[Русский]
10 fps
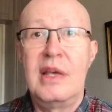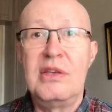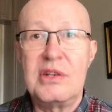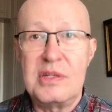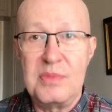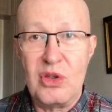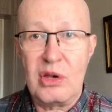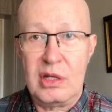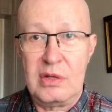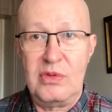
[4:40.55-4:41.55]
не
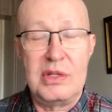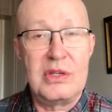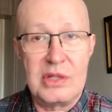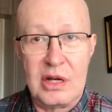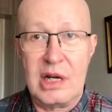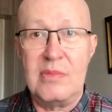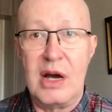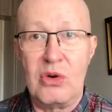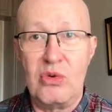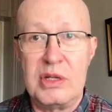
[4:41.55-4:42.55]
распечатываете
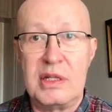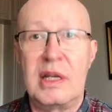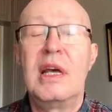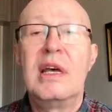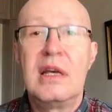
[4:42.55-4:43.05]
закрома Родины?